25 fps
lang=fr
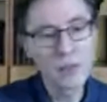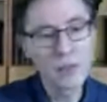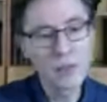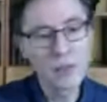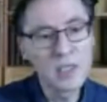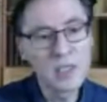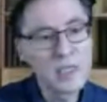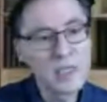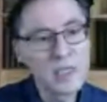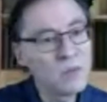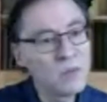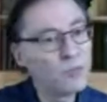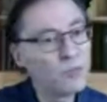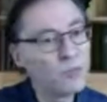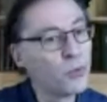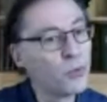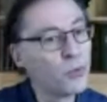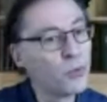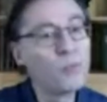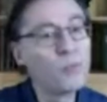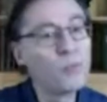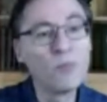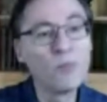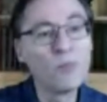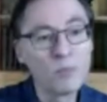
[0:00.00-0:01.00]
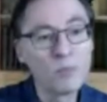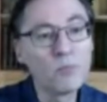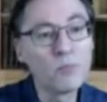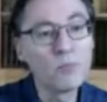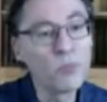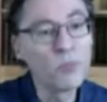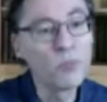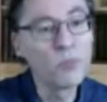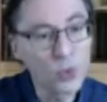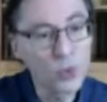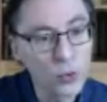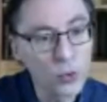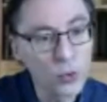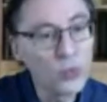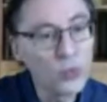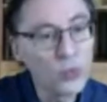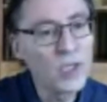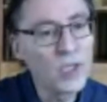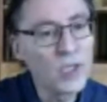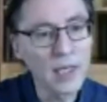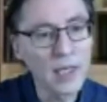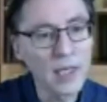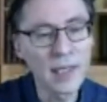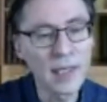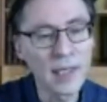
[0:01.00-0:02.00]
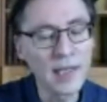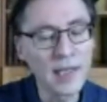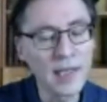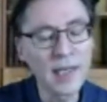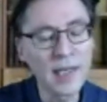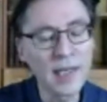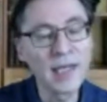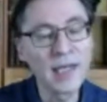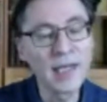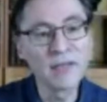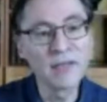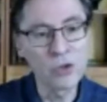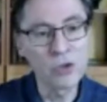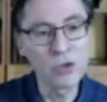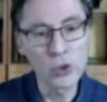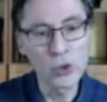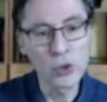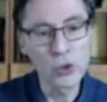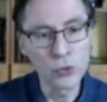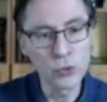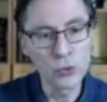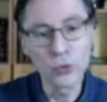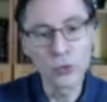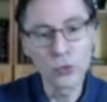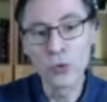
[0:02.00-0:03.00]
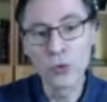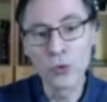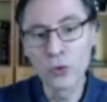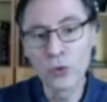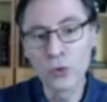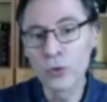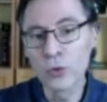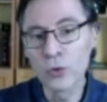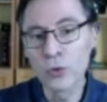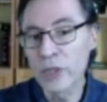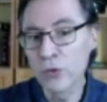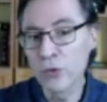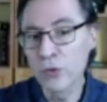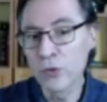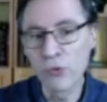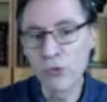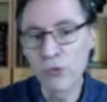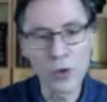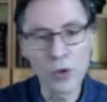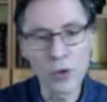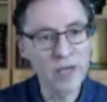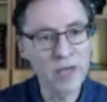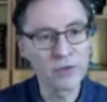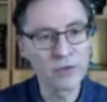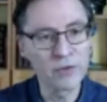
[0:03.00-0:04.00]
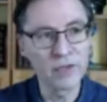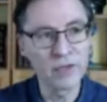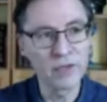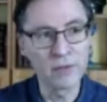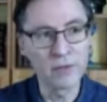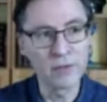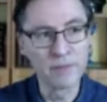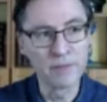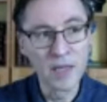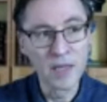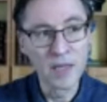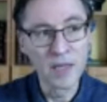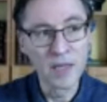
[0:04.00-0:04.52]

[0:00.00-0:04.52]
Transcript: qui peut conduire à, l'invention de, ces nouveaux rêves en avant.